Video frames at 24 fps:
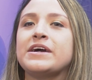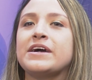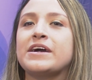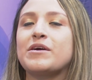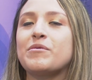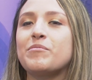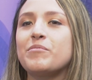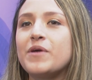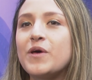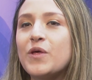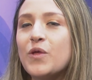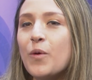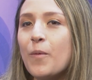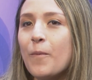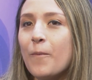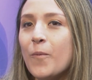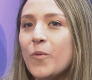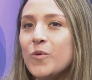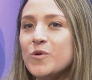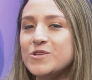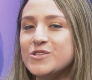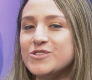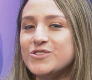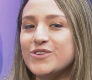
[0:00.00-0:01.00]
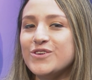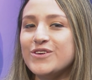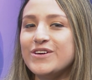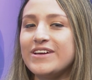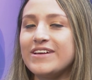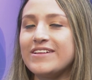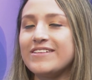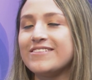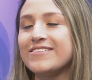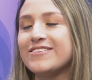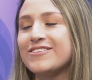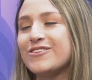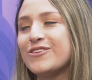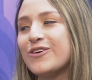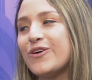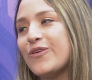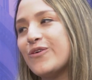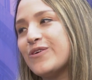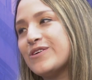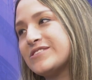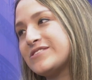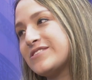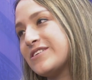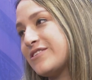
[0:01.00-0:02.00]
ha cambiado mucho en todo
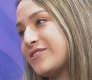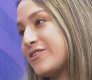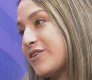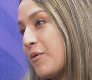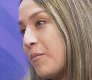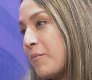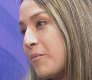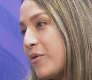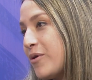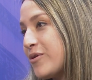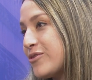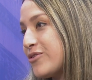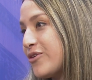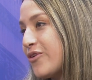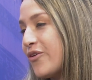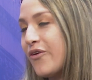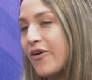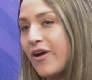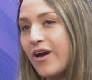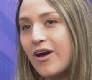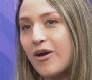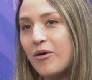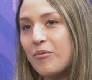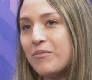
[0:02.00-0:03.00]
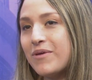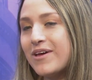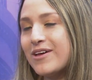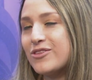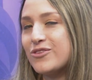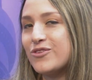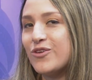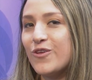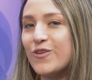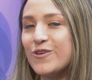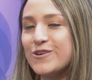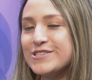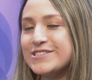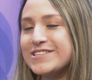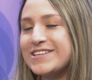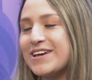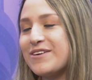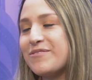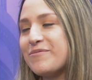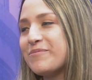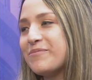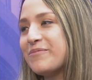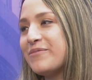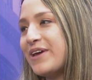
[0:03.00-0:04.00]
este tiempo. Todo cambia, todos
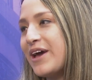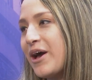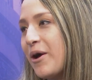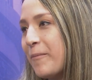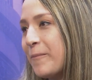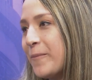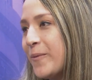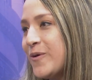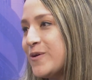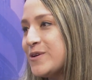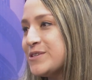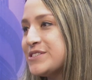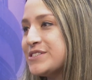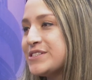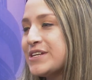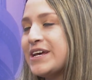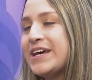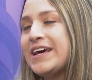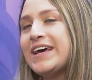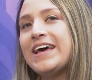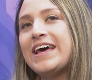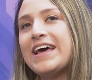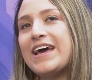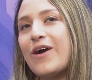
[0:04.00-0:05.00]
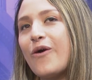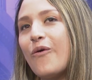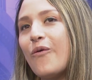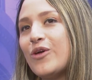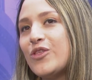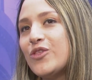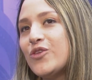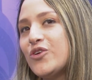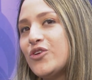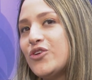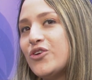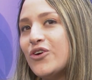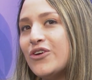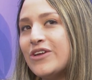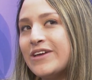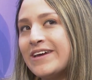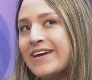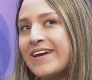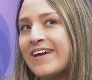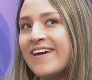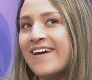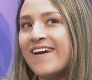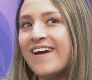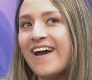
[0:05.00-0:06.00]
cambiamos. Cuando yo
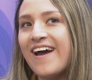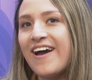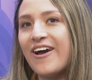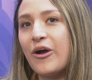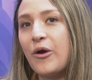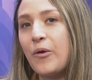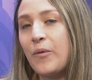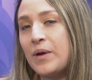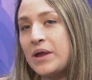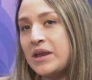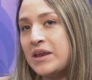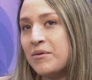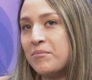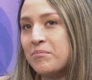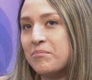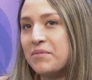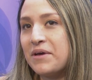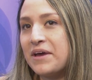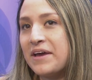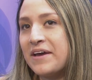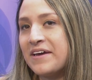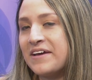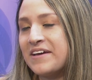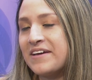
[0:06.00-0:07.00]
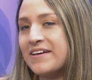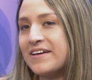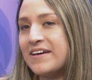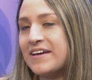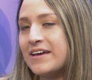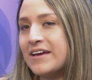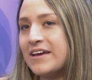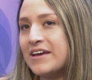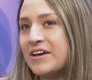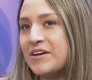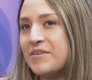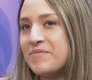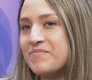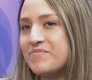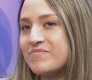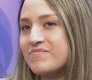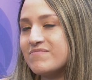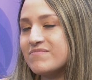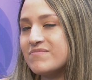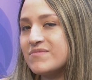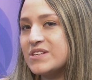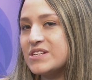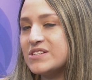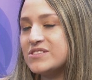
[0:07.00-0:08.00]
llegué a Winnipeg, em,
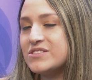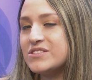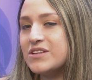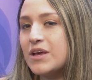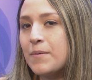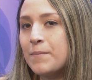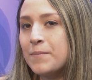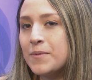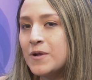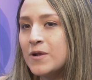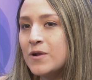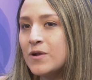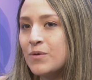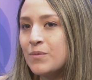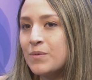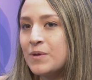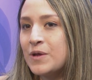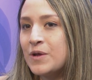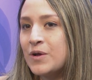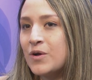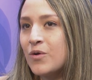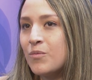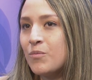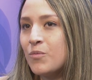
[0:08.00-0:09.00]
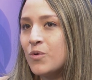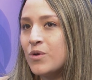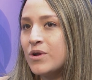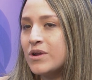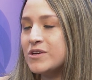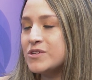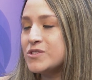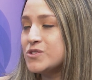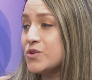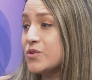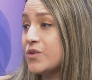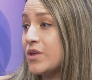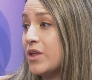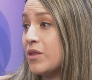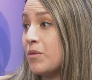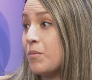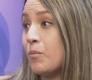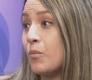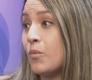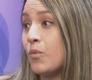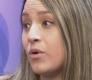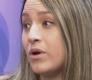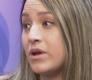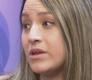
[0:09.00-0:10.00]
siempre lo vi como una ciudad
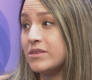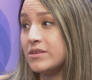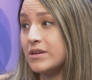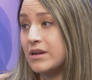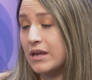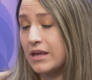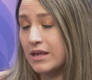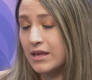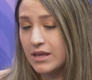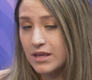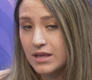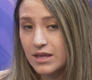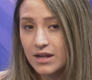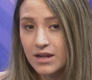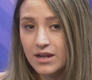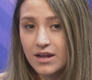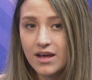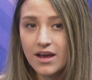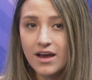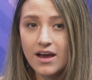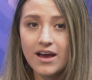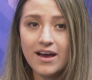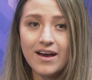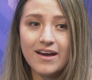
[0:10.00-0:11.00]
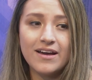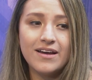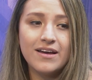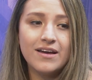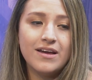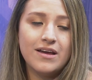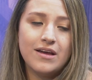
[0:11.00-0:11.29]
muy tranquila,